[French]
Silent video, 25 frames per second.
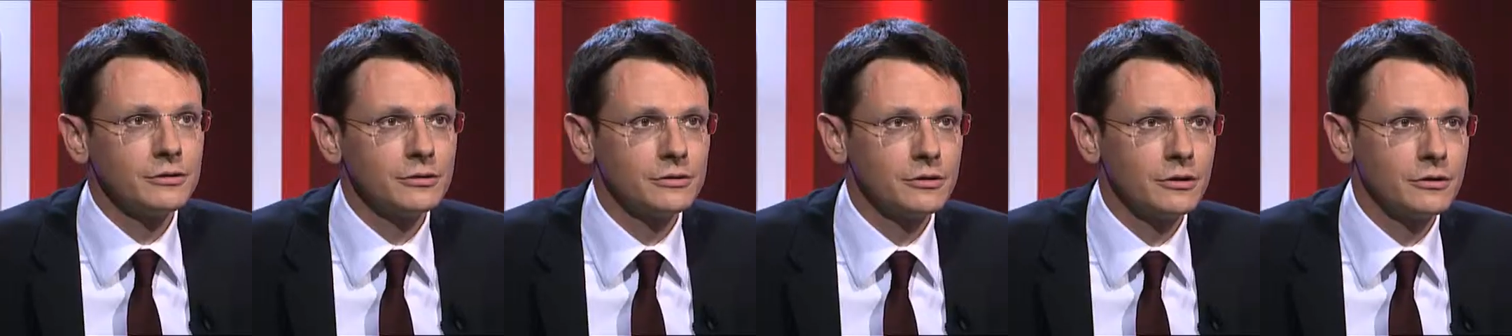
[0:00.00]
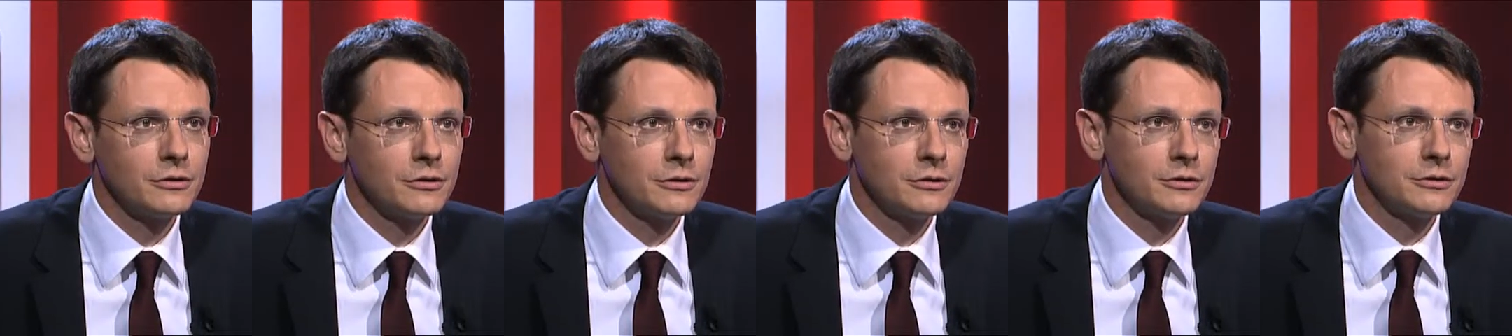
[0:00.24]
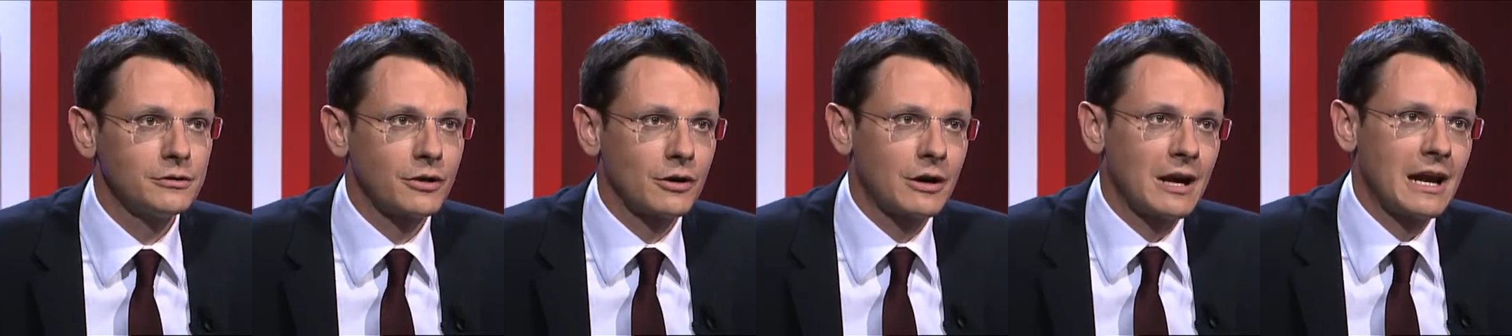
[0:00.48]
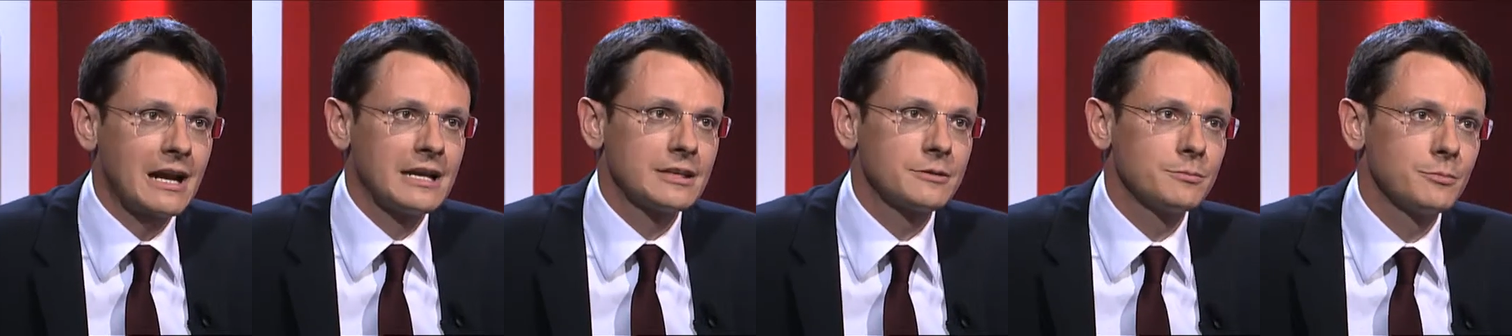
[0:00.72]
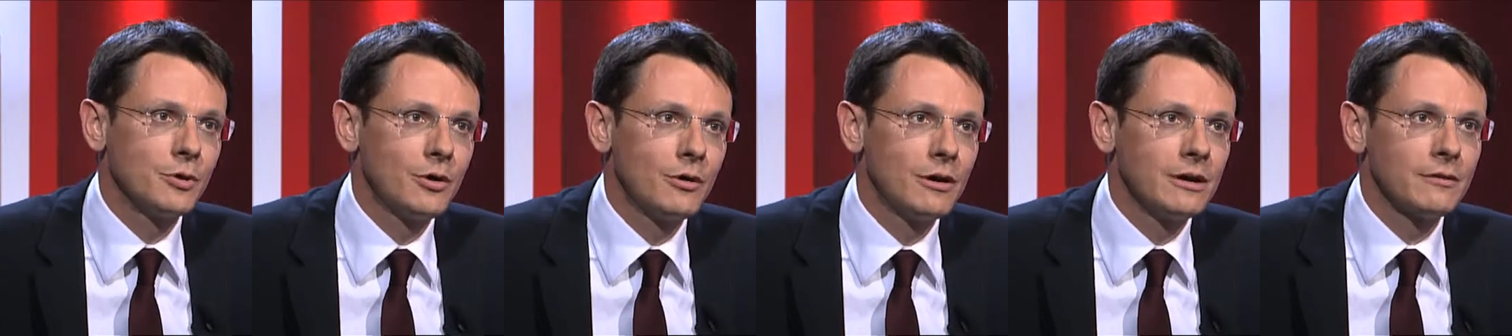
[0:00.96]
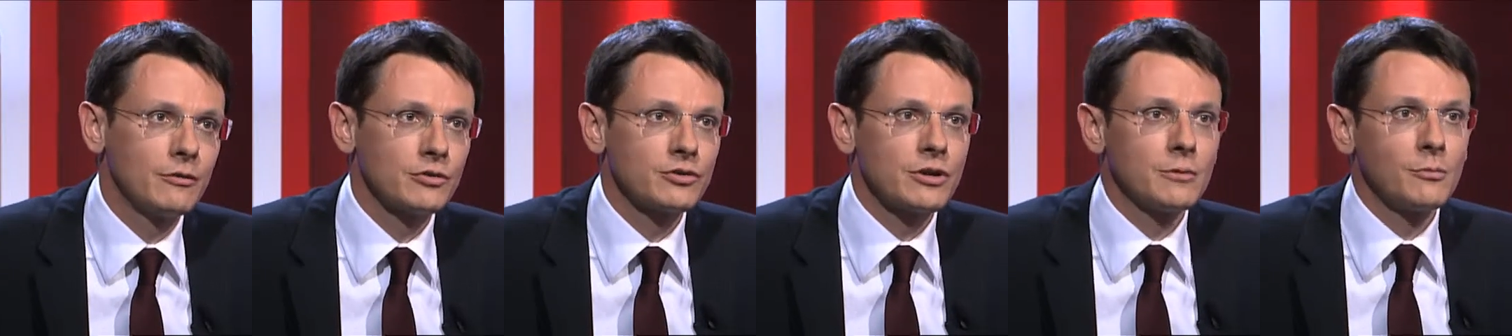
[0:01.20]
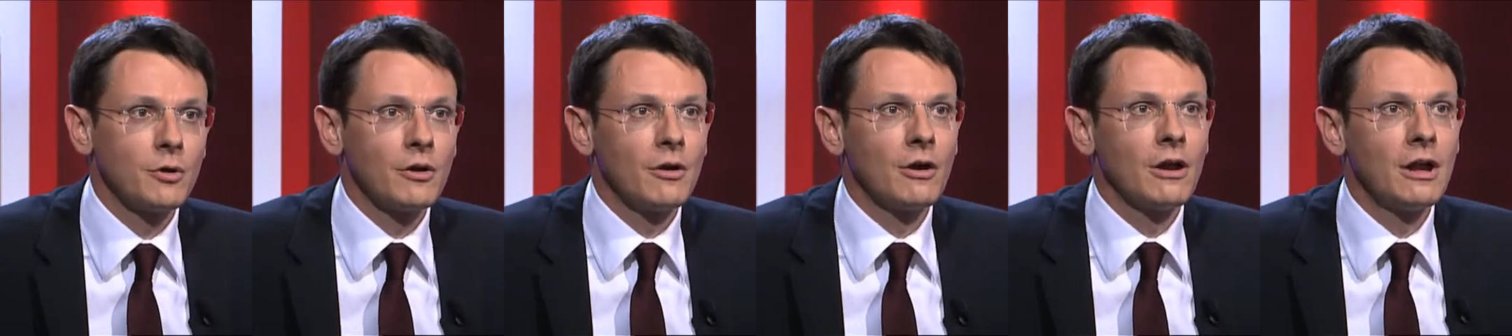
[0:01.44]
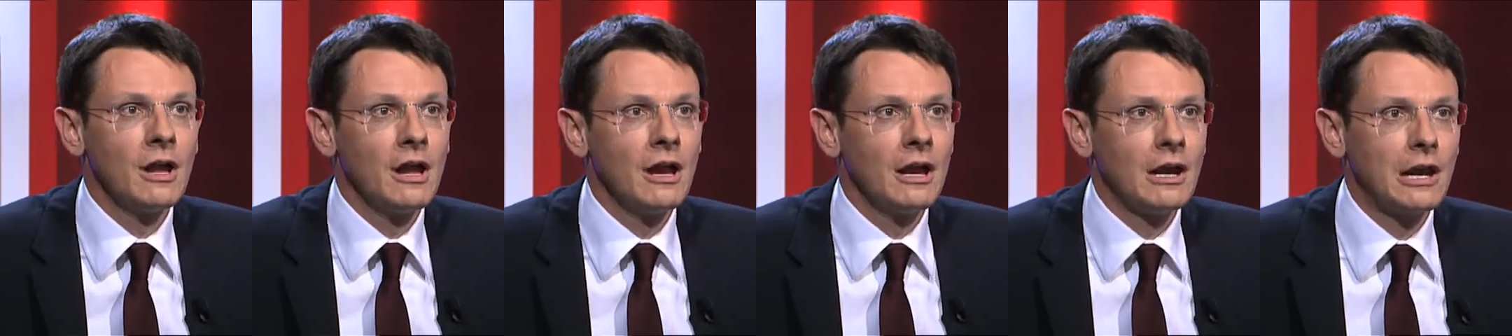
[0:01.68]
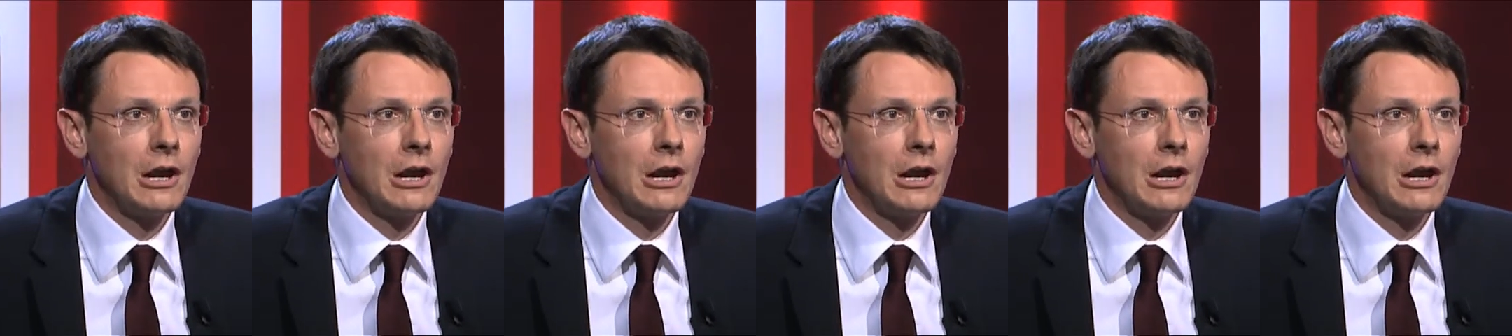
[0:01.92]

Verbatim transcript: le, classement, éventuellement euh,